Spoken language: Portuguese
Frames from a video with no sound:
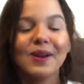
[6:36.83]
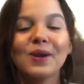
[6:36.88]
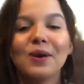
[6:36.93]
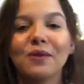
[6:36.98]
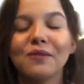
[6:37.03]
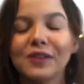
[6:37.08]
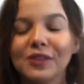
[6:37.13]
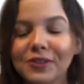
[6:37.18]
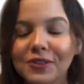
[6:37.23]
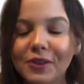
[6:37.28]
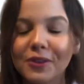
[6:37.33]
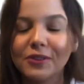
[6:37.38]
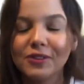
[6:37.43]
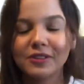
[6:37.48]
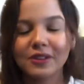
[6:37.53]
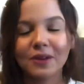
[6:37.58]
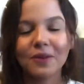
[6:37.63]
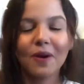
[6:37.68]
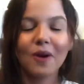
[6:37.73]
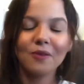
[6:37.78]
O vídeo de hoje
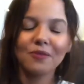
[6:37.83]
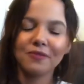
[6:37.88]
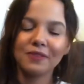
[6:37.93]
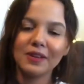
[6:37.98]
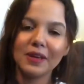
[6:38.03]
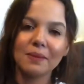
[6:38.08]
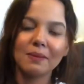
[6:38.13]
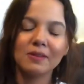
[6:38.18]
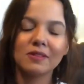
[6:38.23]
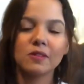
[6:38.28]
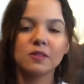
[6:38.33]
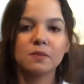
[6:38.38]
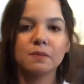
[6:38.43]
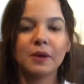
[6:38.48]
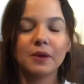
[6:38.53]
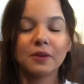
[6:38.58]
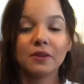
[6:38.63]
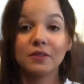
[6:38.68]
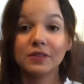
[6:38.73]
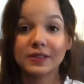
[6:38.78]
chegou ao fim, mas eu
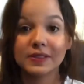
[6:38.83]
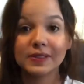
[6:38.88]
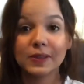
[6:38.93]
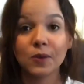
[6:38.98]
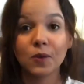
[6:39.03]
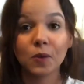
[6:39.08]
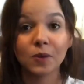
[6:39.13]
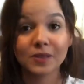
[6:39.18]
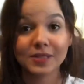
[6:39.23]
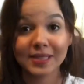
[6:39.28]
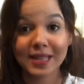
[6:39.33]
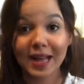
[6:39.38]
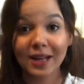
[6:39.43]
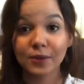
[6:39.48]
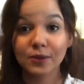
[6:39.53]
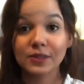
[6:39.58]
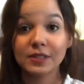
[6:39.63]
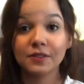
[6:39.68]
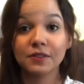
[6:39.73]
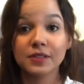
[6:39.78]
espero que vocês tenham
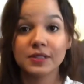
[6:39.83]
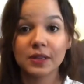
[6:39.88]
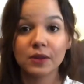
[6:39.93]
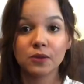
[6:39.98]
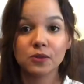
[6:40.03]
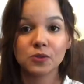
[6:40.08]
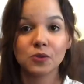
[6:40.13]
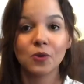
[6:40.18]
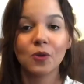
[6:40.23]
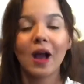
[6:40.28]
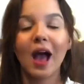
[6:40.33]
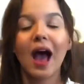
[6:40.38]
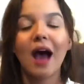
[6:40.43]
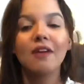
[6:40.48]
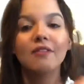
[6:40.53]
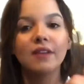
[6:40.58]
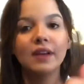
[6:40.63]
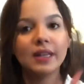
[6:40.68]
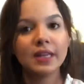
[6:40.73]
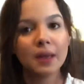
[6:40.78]
gostado. Se você gostou,
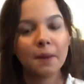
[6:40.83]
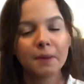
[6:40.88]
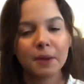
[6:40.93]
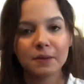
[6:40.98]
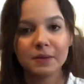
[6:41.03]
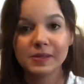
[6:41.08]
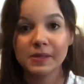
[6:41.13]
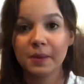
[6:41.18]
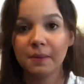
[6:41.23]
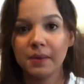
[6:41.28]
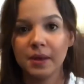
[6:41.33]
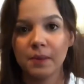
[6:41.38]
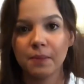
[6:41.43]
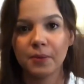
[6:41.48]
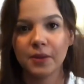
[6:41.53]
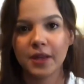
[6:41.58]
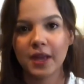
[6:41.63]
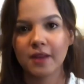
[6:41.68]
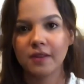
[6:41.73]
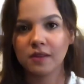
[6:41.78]
avalia pra mim saber,
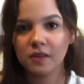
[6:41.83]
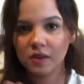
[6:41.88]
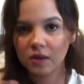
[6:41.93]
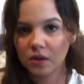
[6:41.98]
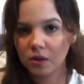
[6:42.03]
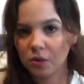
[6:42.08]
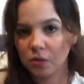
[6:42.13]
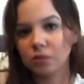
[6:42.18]
porque é assim que eu